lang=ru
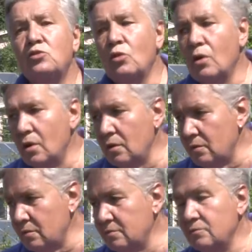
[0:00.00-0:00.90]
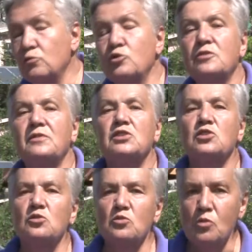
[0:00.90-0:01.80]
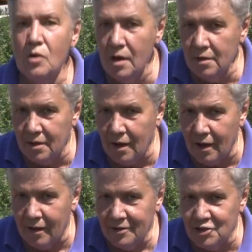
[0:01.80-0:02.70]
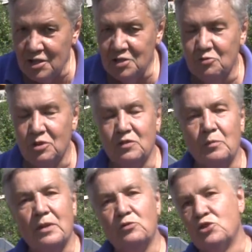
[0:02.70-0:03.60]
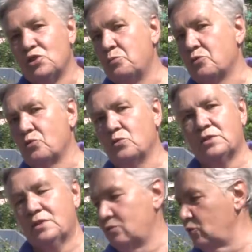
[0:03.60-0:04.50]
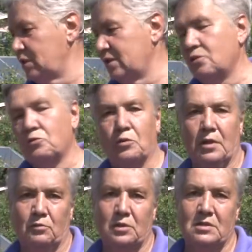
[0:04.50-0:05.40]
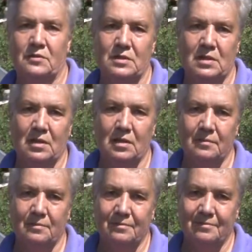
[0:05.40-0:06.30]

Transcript: то уж весной-то через год вы получите просто вот такое вот цветение.